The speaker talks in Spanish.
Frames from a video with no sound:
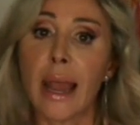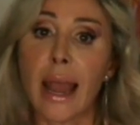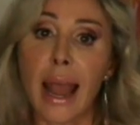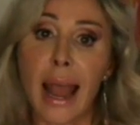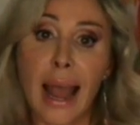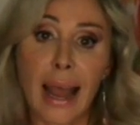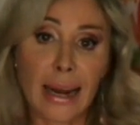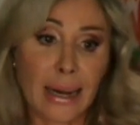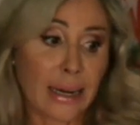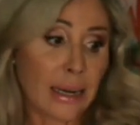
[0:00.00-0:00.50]

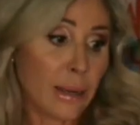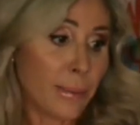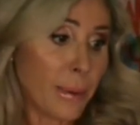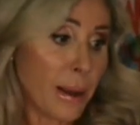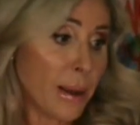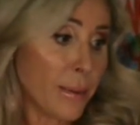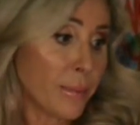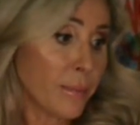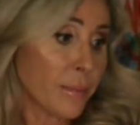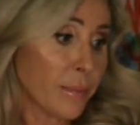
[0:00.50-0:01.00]

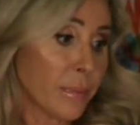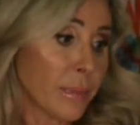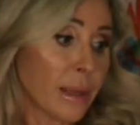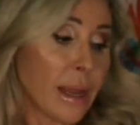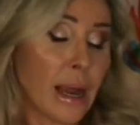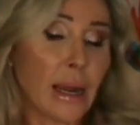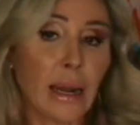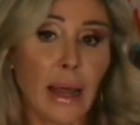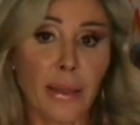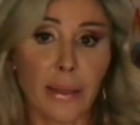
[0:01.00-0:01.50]
Arriba,
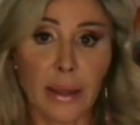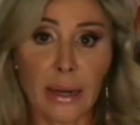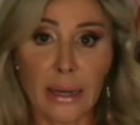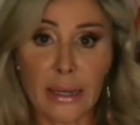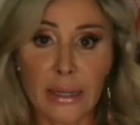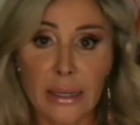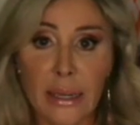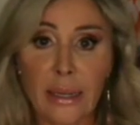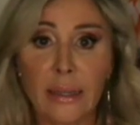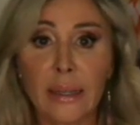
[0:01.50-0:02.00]
a la
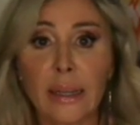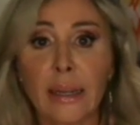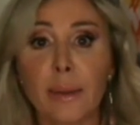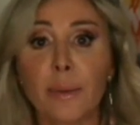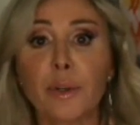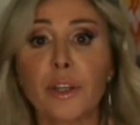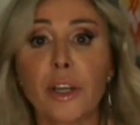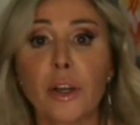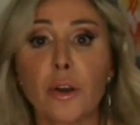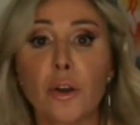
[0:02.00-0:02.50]
derecha,
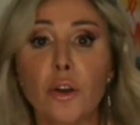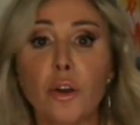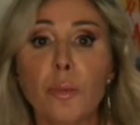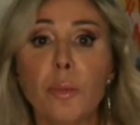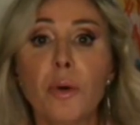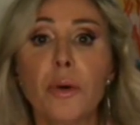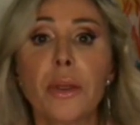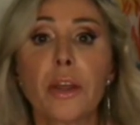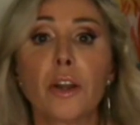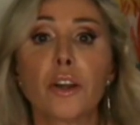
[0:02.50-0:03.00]
tenemos el
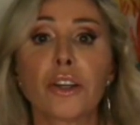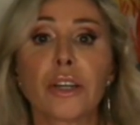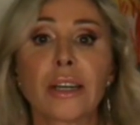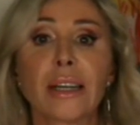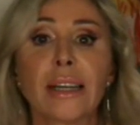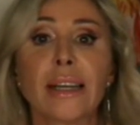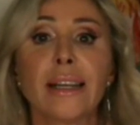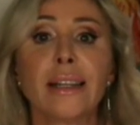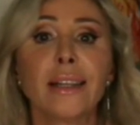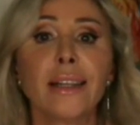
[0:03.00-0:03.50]
grupo de los
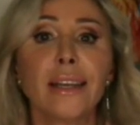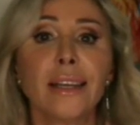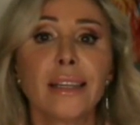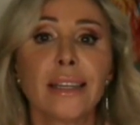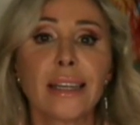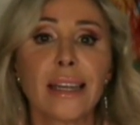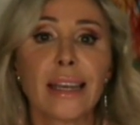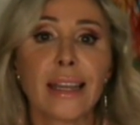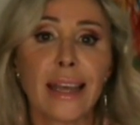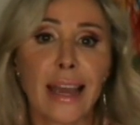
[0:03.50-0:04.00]
clientes
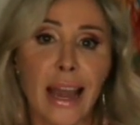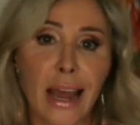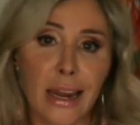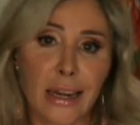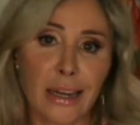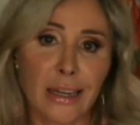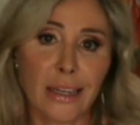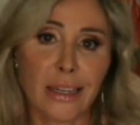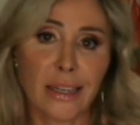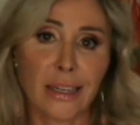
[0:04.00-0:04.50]

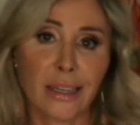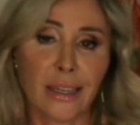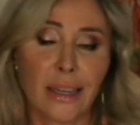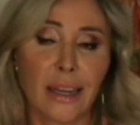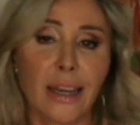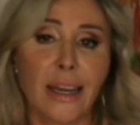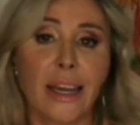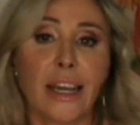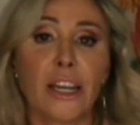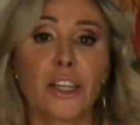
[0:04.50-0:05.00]
ideales.
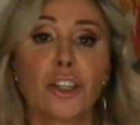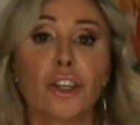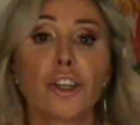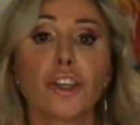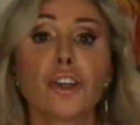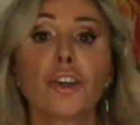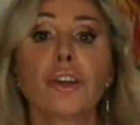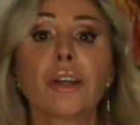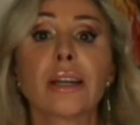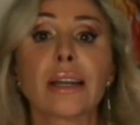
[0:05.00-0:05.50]
Estos
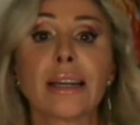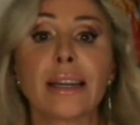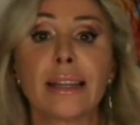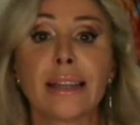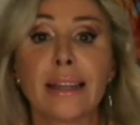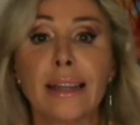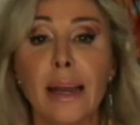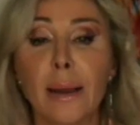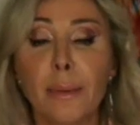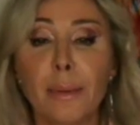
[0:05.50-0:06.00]
son
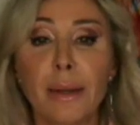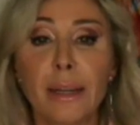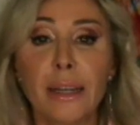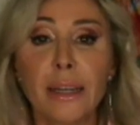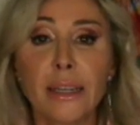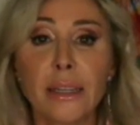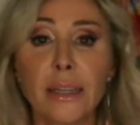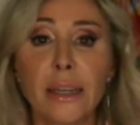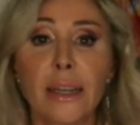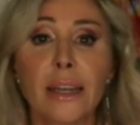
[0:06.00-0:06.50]

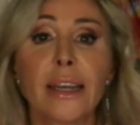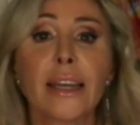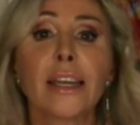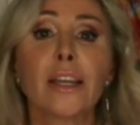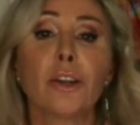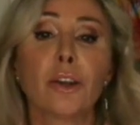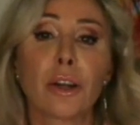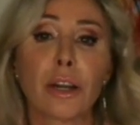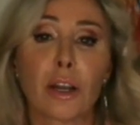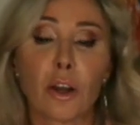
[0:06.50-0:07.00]
rentables y
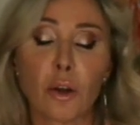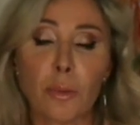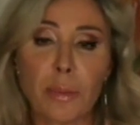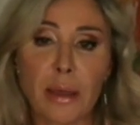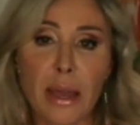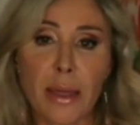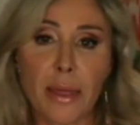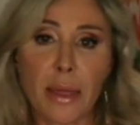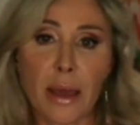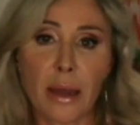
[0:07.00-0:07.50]
nos
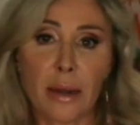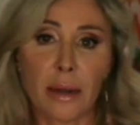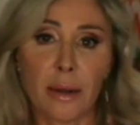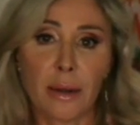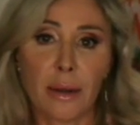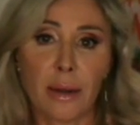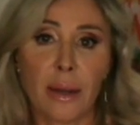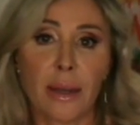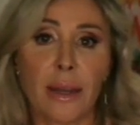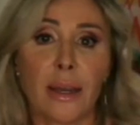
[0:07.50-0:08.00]
recomiendan.
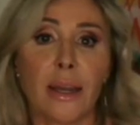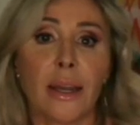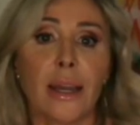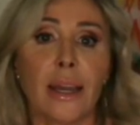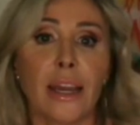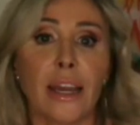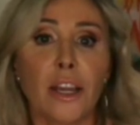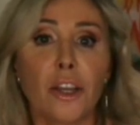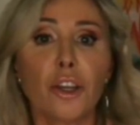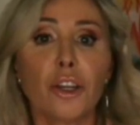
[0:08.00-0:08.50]

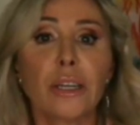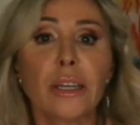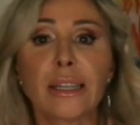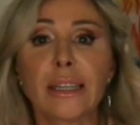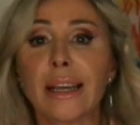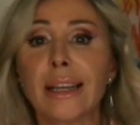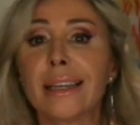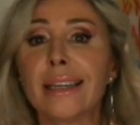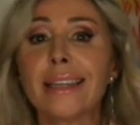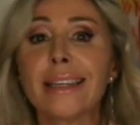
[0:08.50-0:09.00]
Ellos
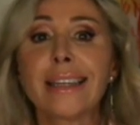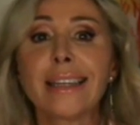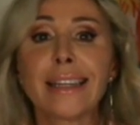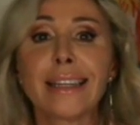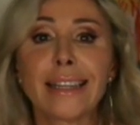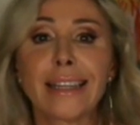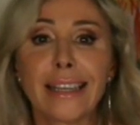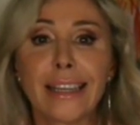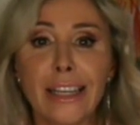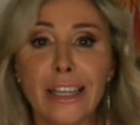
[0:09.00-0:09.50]
están
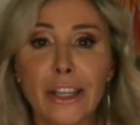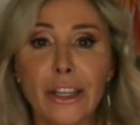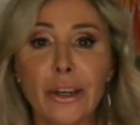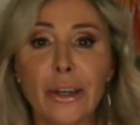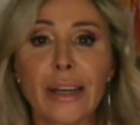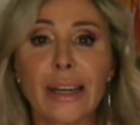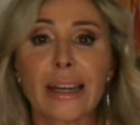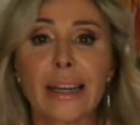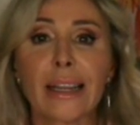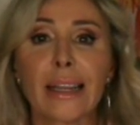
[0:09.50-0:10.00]
sintiendo
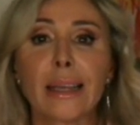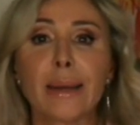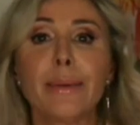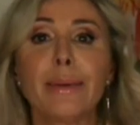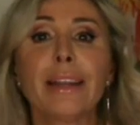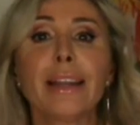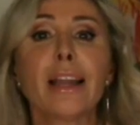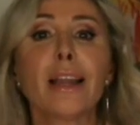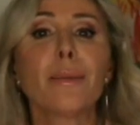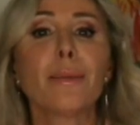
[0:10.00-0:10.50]
que
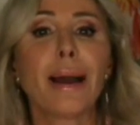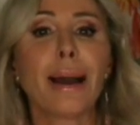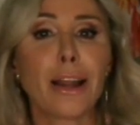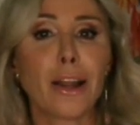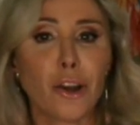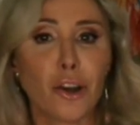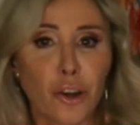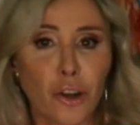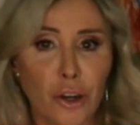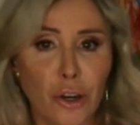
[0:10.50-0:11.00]
reciben el
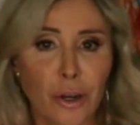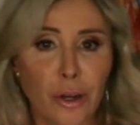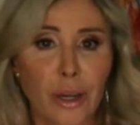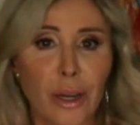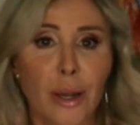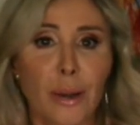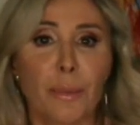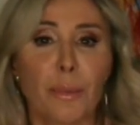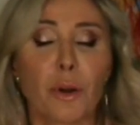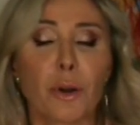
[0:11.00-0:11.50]
valor
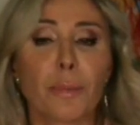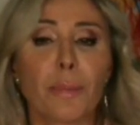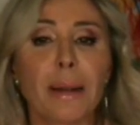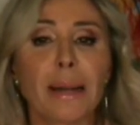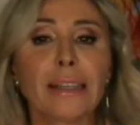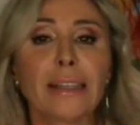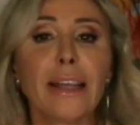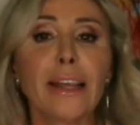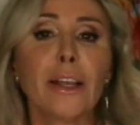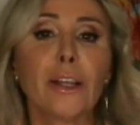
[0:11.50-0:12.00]
por
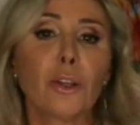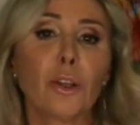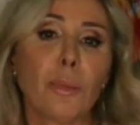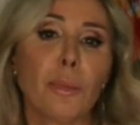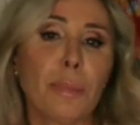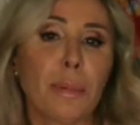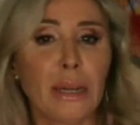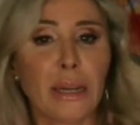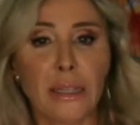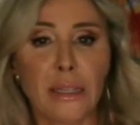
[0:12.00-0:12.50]
parte de tu
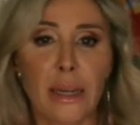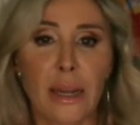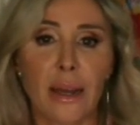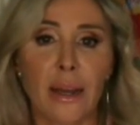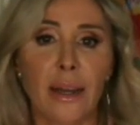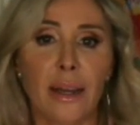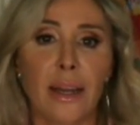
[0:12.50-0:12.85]
empresa.